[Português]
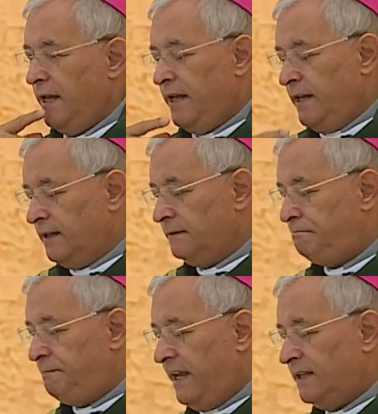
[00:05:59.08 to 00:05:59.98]
ele
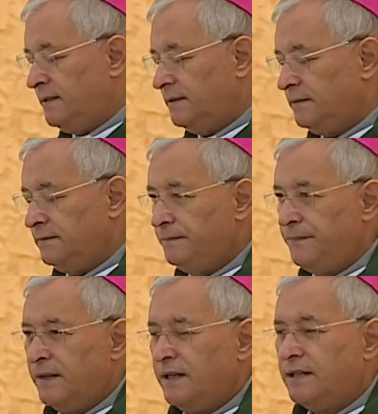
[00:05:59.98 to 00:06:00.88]
pede
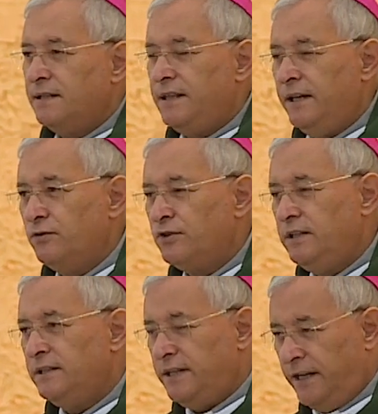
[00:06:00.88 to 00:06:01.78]
que Deus
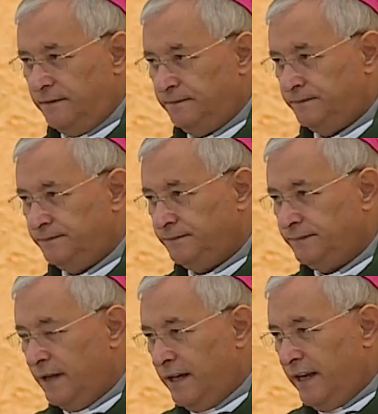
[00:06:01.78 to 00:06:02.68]
lhe dê
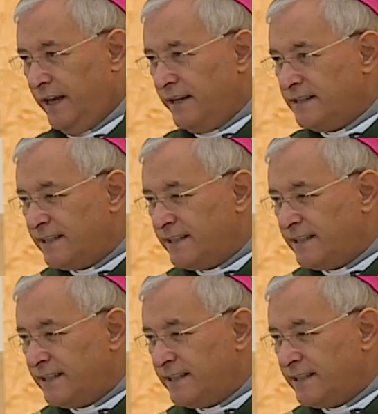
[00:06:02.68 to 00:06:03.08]
as